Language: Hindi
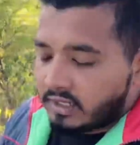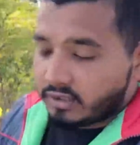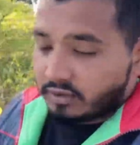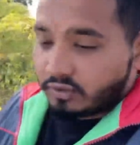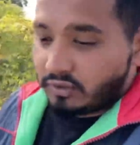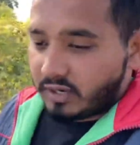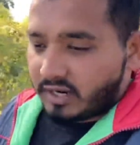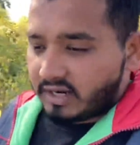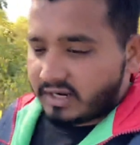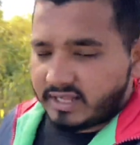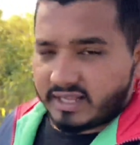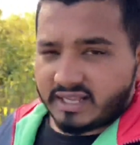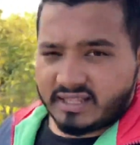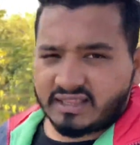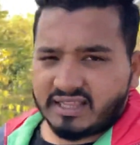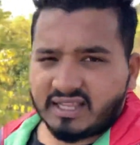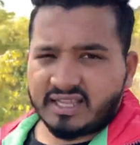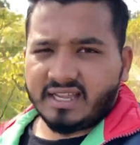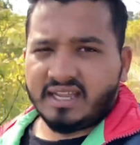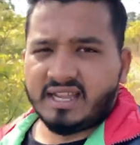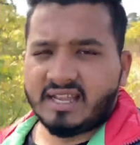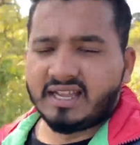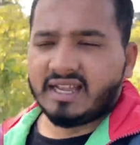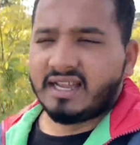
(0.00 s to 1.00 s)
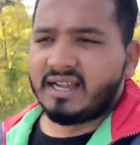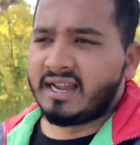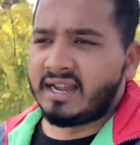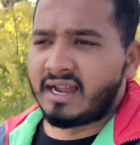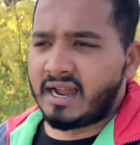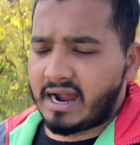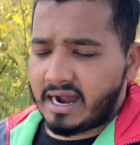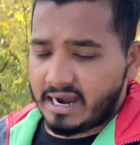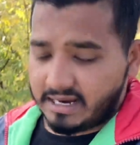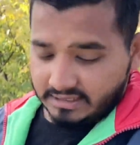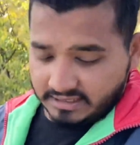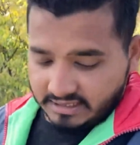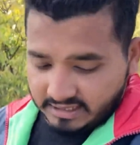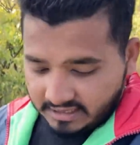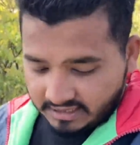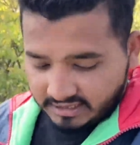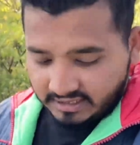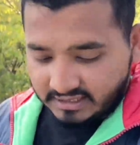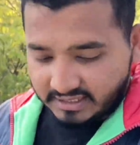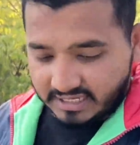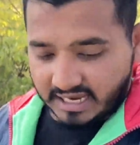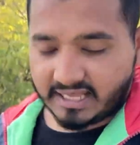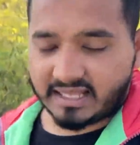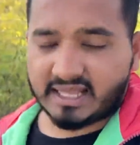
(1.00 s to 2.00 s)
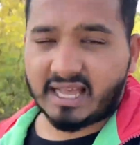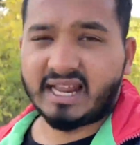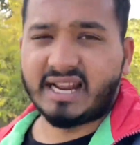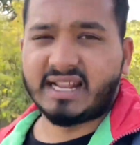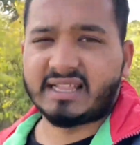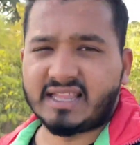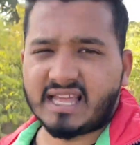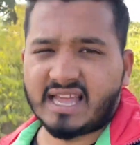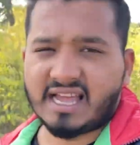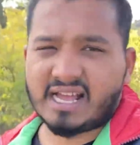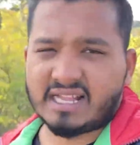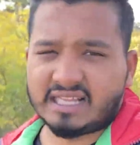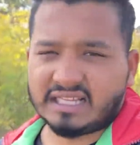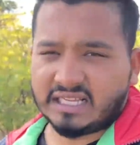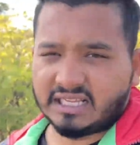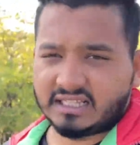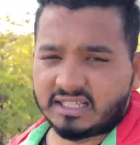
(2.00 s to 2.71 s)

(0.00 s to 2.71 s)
तो यार देखते हैं आज कैसा रहता है आज का